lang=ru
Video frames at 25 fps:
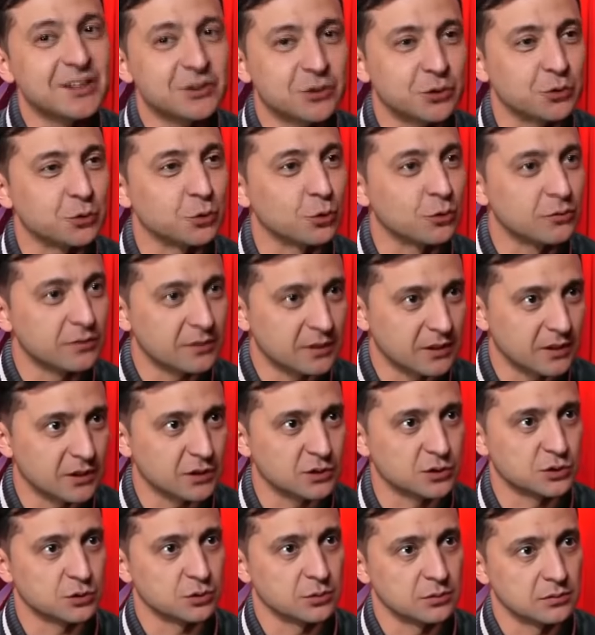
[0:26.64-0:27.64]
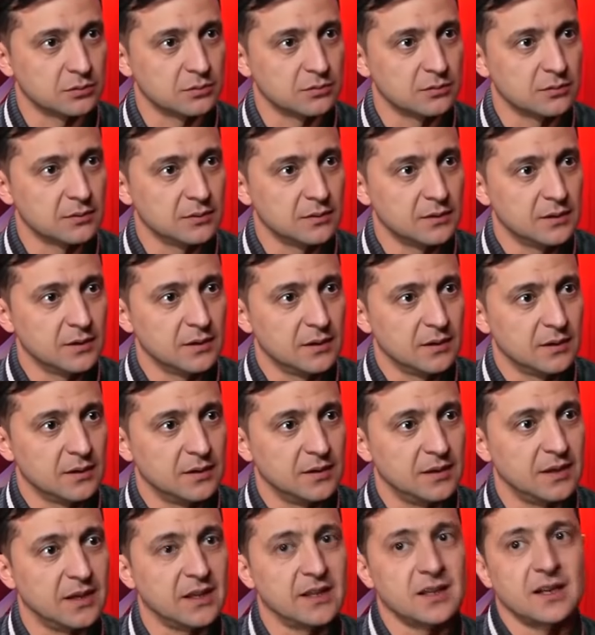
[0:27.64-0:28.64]
это новое лицо.
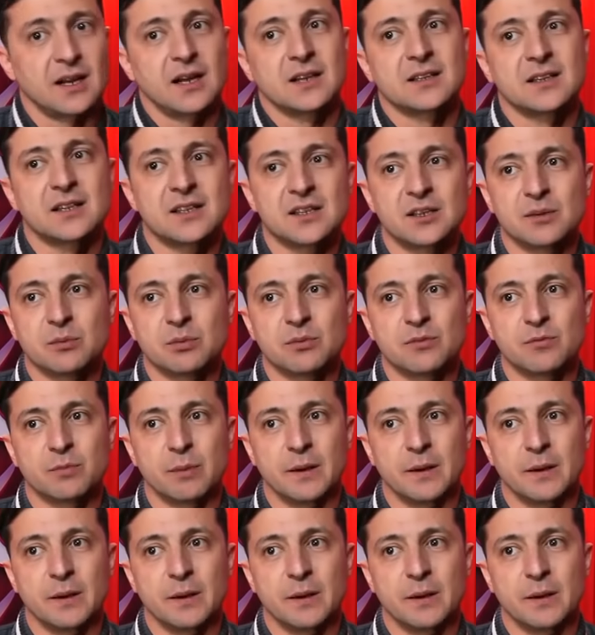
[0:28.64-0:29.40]
Я никогда не был в